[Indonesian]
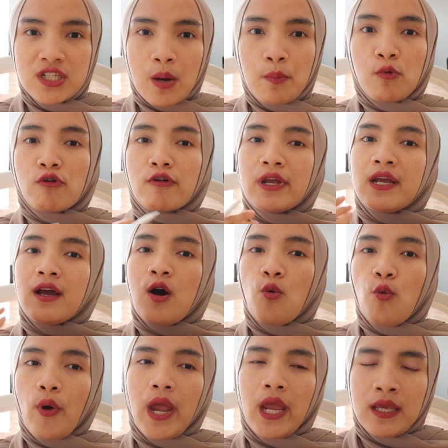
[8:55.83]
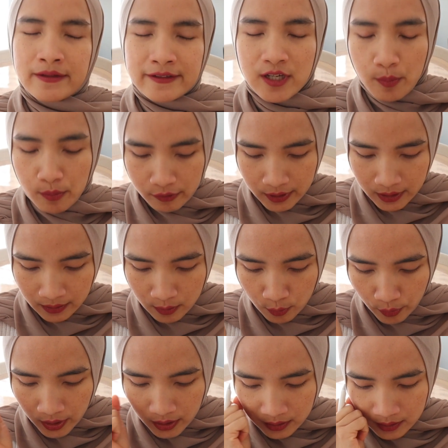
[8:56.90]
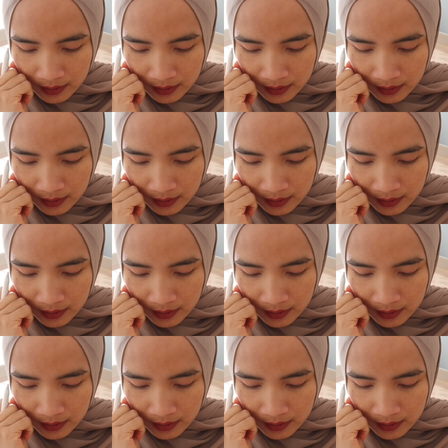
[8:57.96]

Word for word: jabbering away jabbering away